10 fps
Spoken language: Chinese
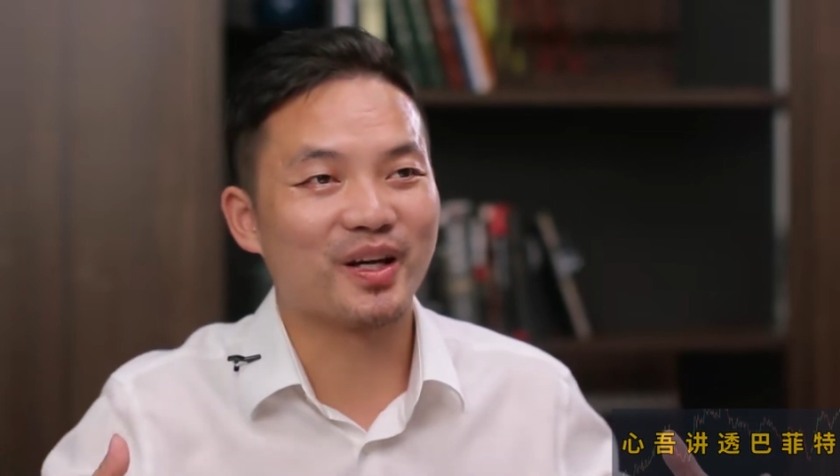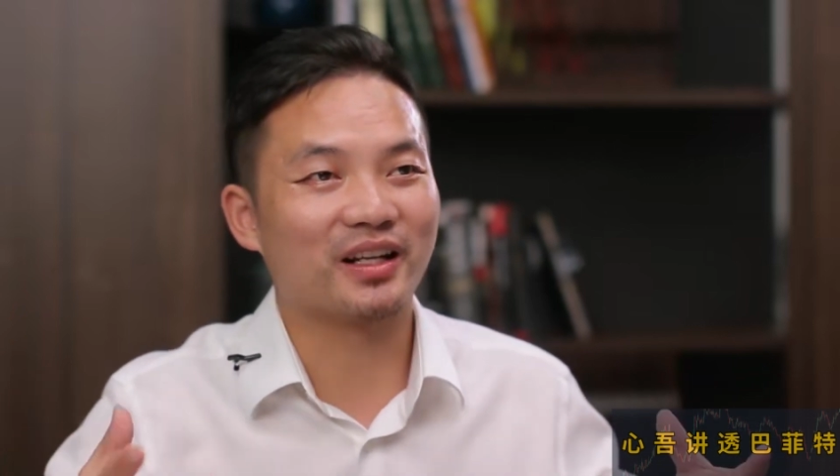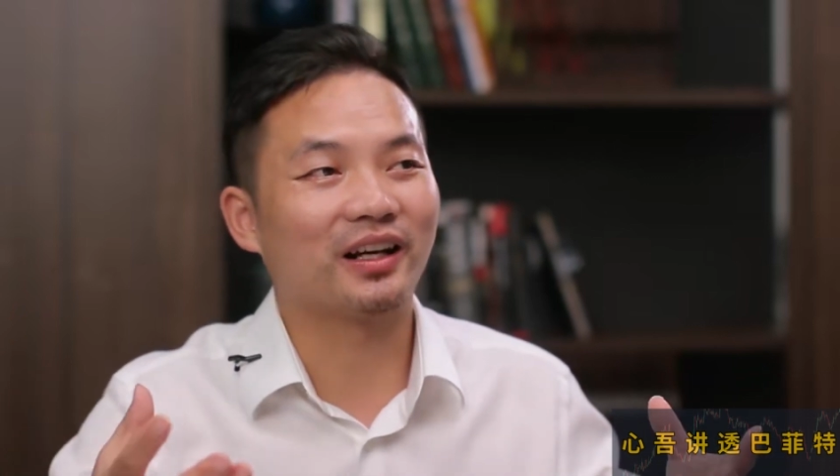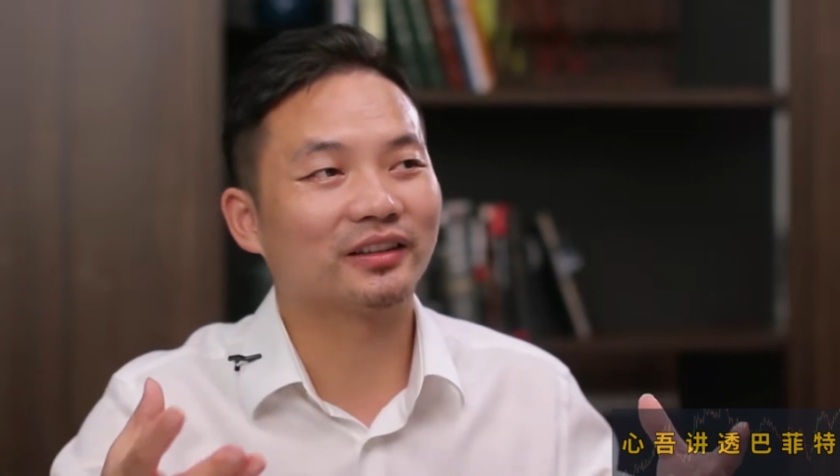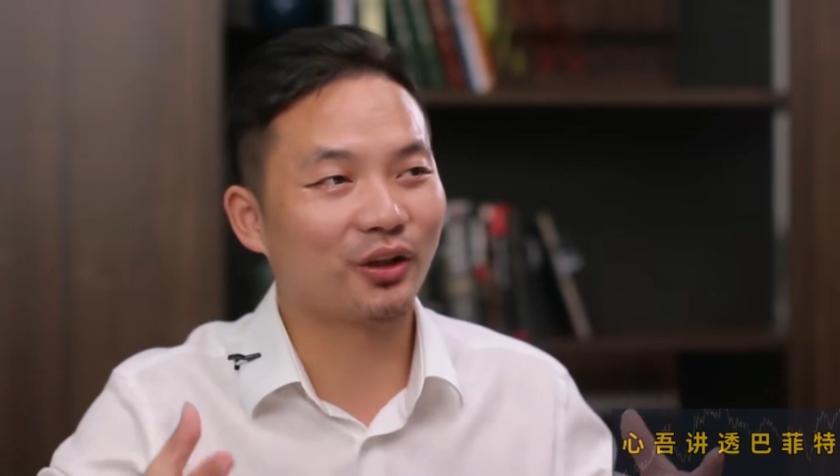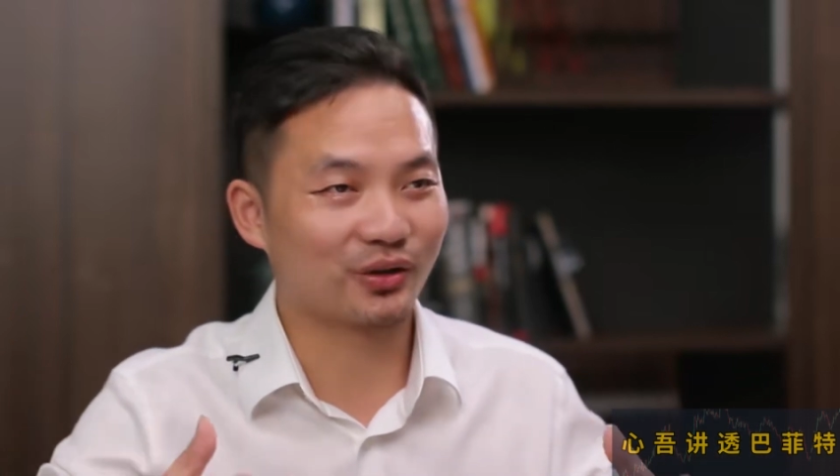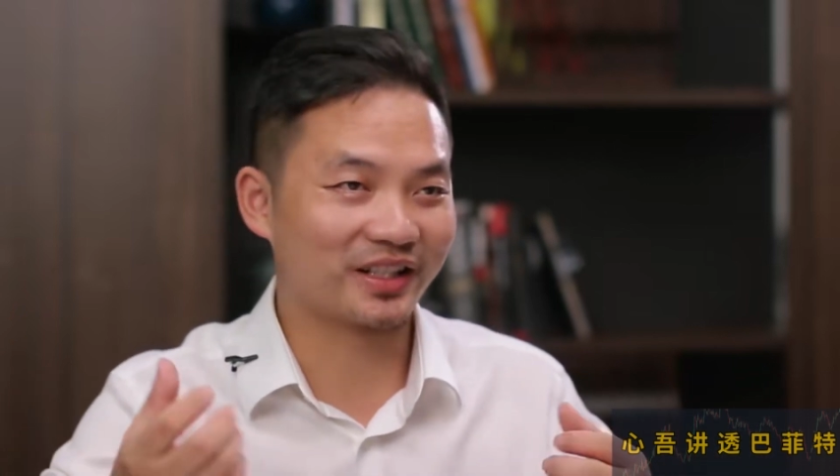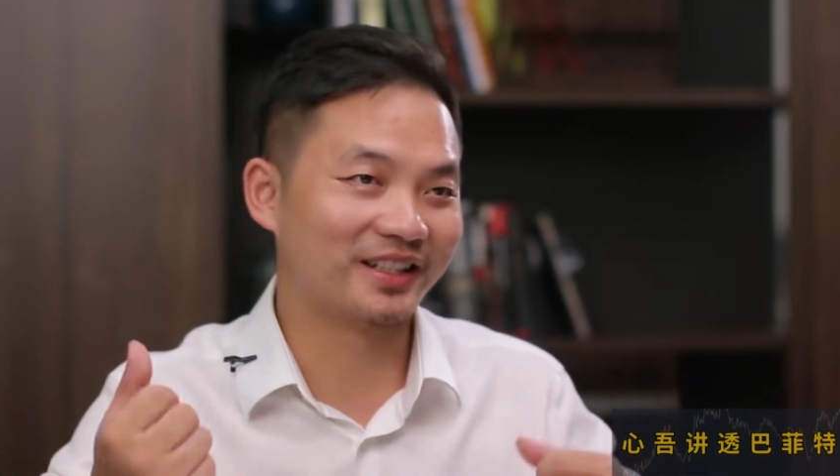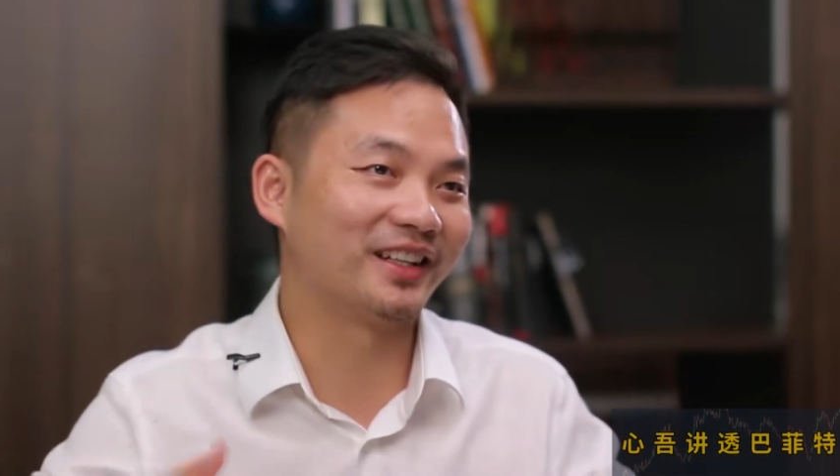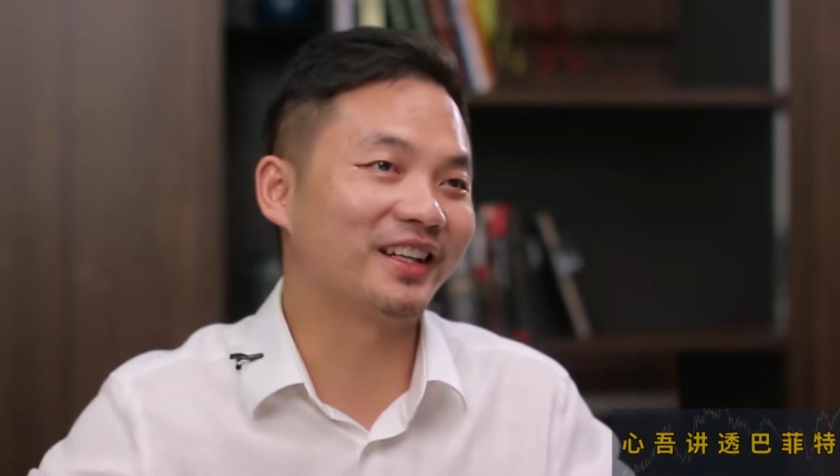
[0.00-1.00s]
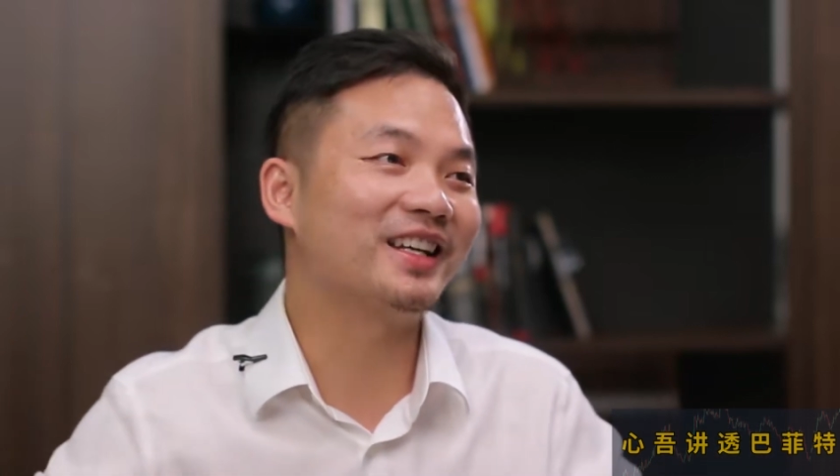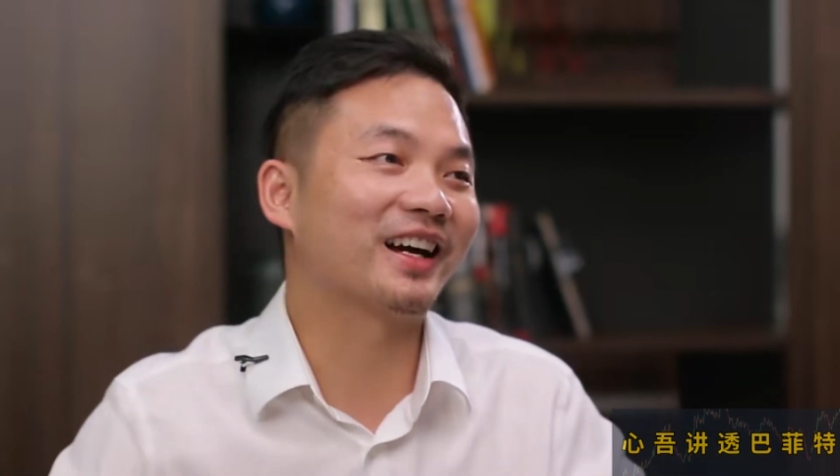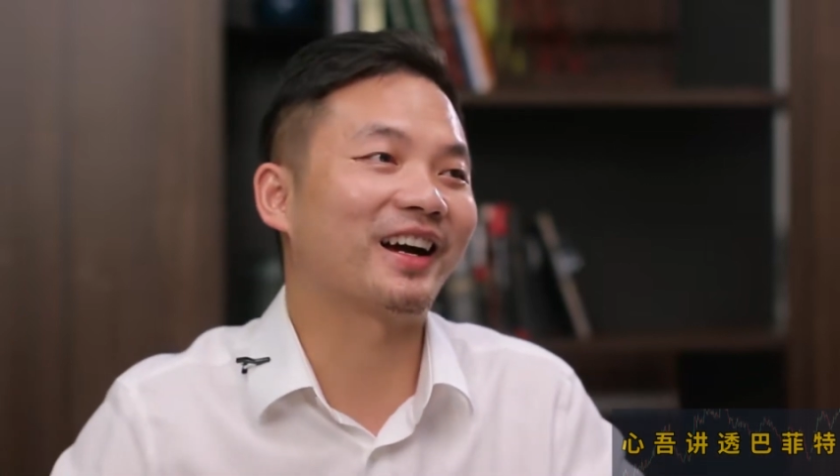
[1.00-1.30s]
明了《道德经》的厉